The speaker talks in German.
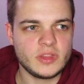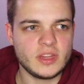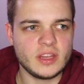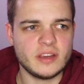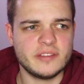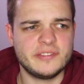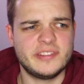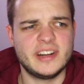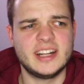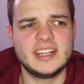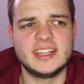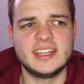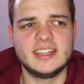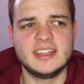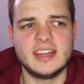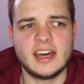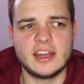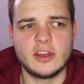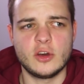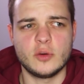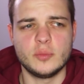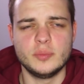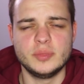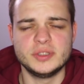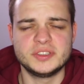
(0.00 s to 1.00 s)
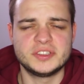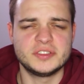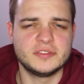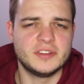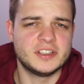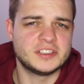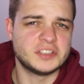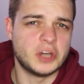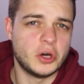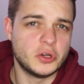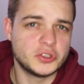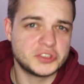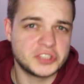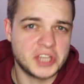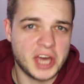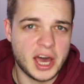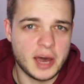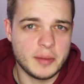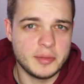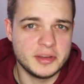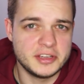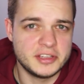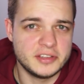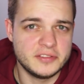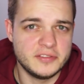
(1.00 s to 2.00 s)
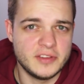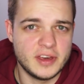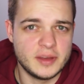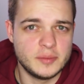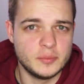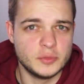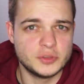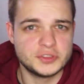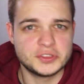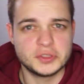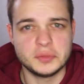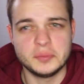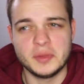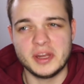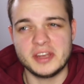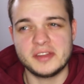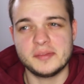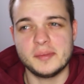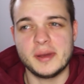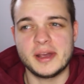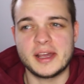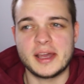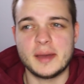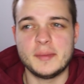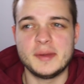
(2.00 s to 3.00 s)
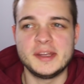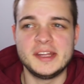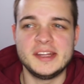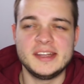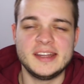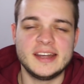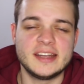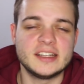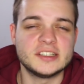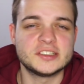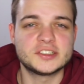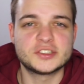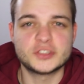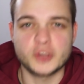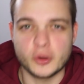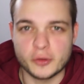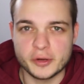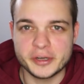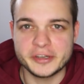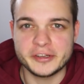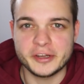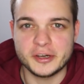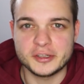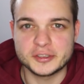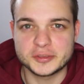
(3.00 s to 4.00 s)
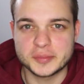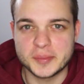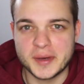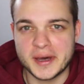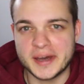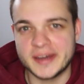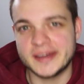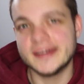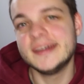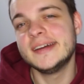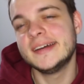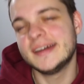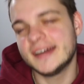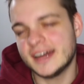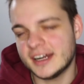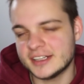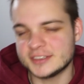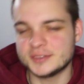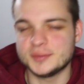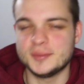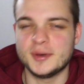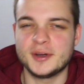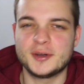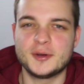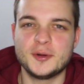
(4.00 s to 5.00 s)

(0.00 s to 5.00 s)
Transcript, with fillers: weil dann da noch ein bisschen was ausgearbeitet werden muss. Und manchmal kann man dann da eine Story draus machen. Also mal